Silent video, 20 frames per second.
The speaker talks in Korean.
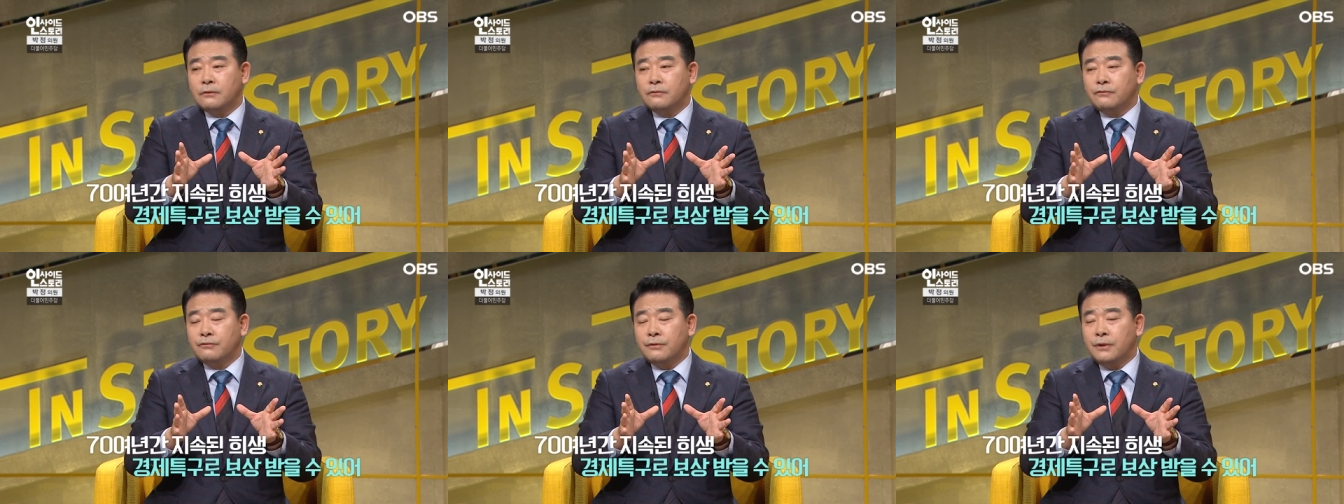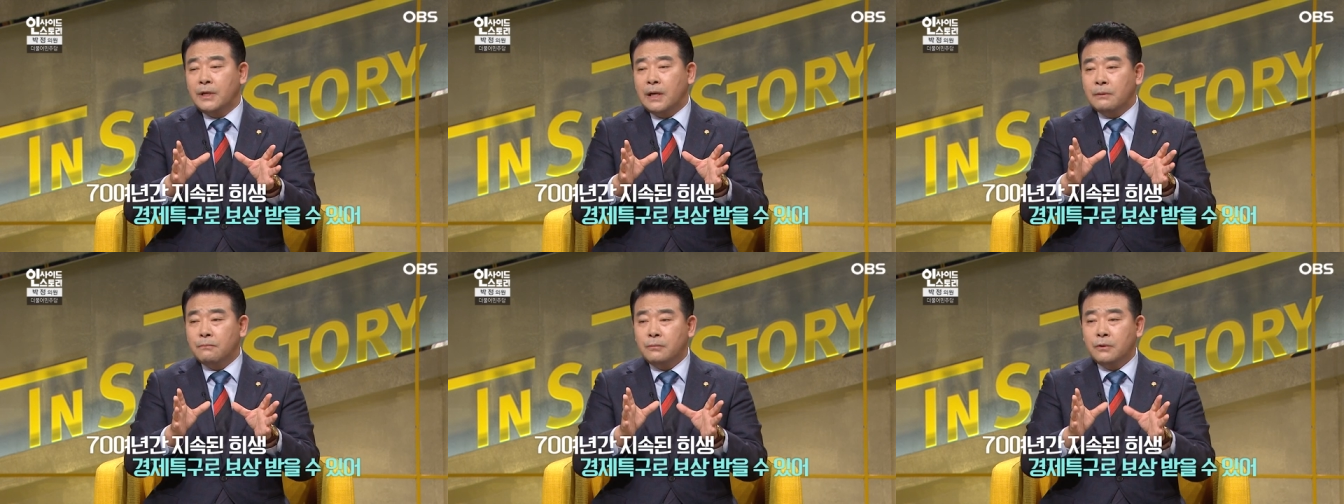
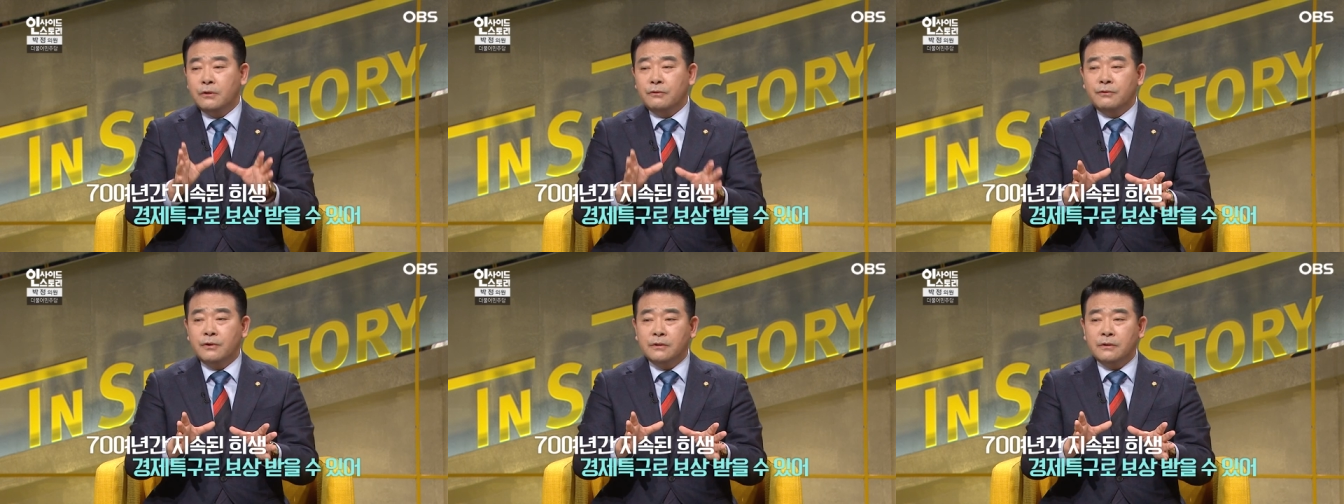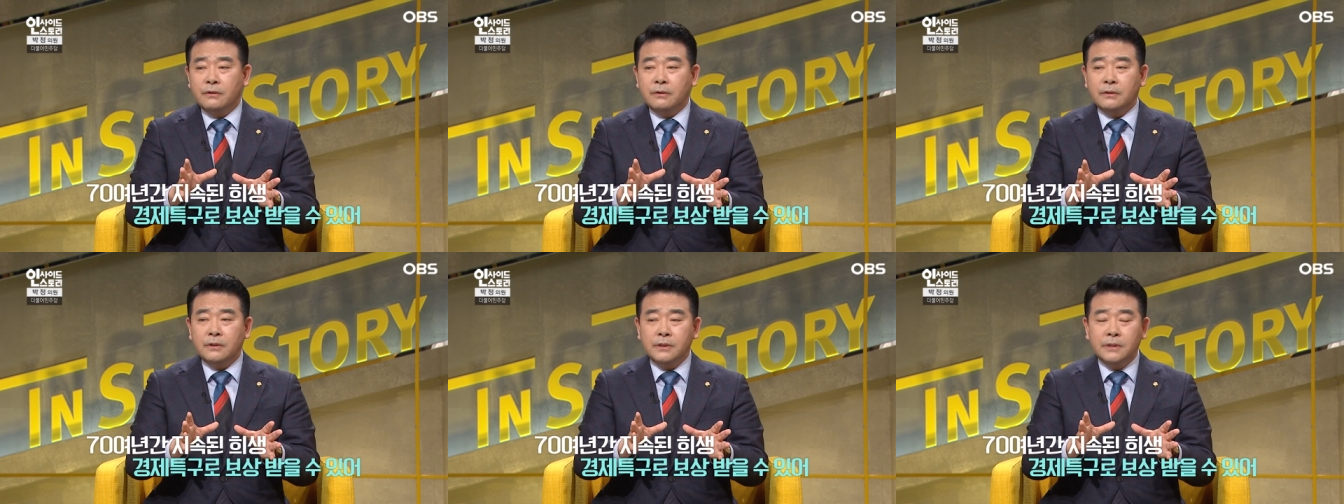국가의 안보를
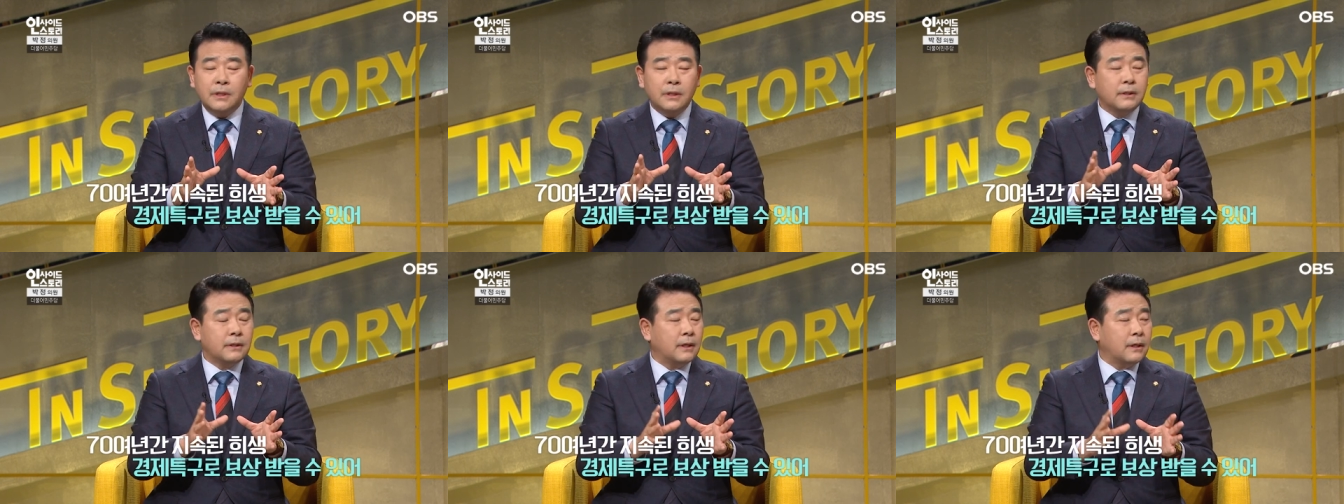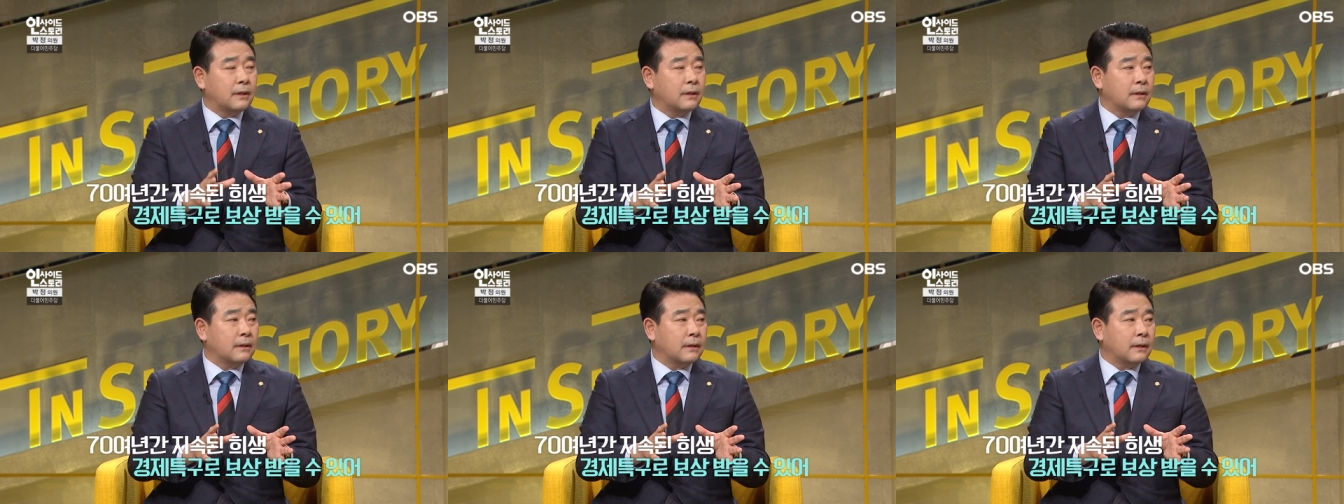위해서 희생을
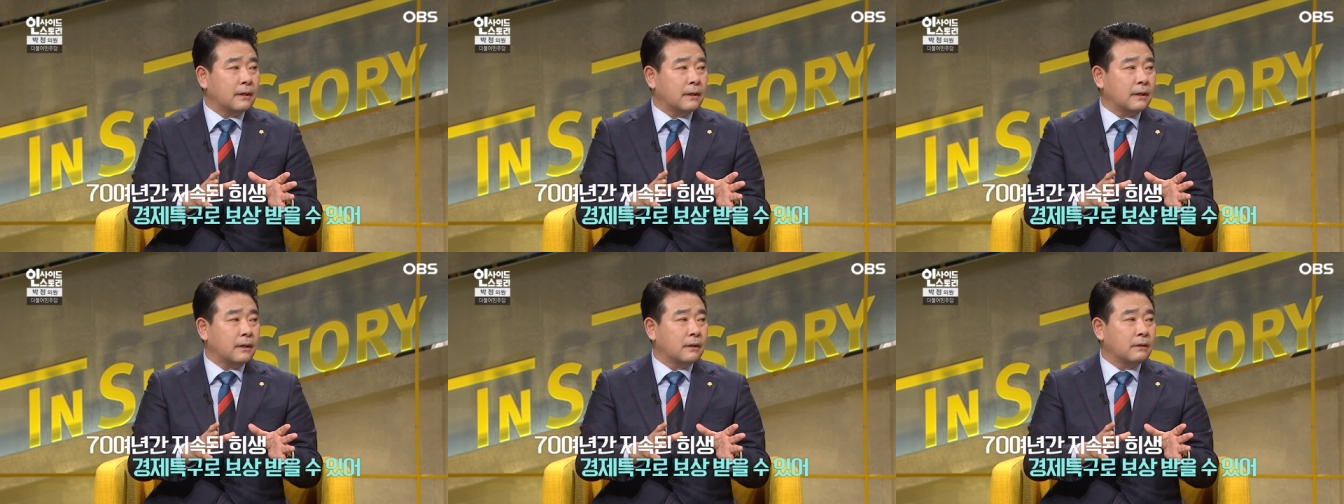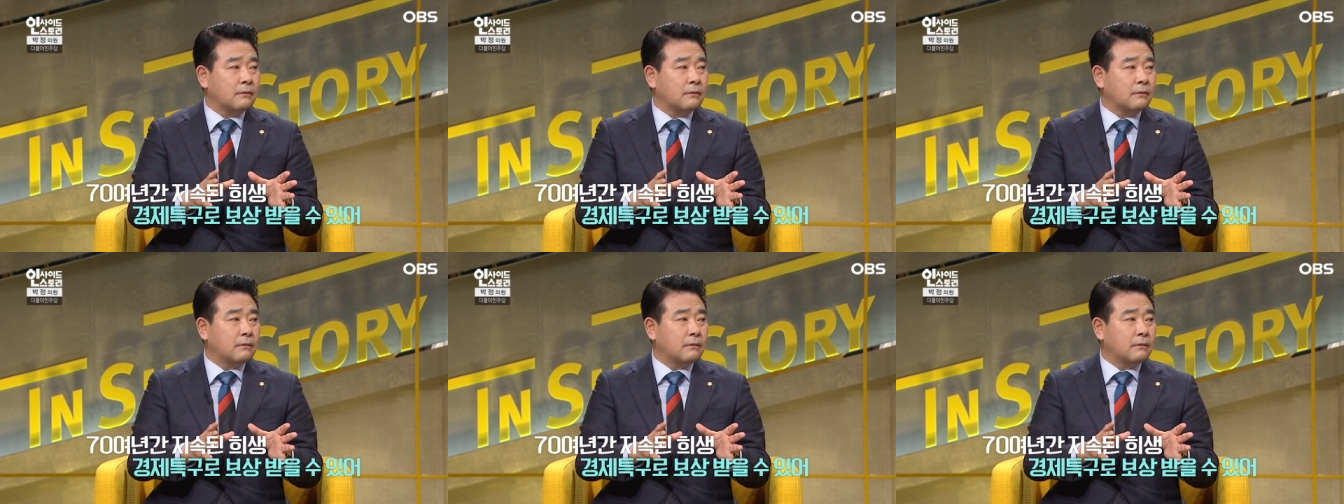했는데